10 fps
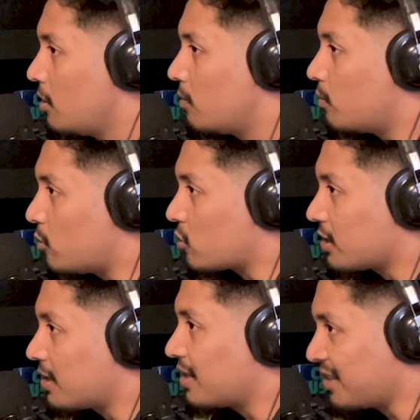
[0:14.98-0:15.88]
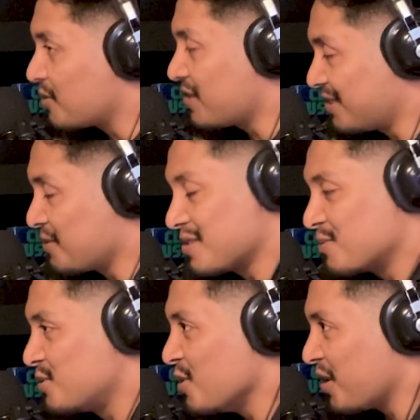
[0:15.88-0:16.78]
Porque creo que tú eres
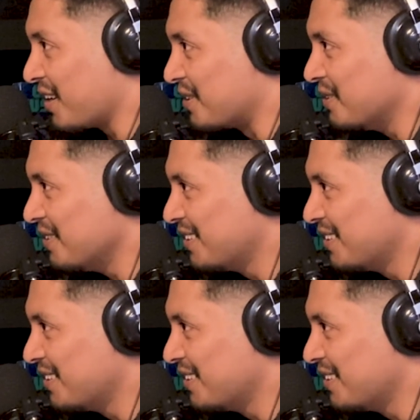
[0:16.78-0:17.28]
un yogi, ¿no?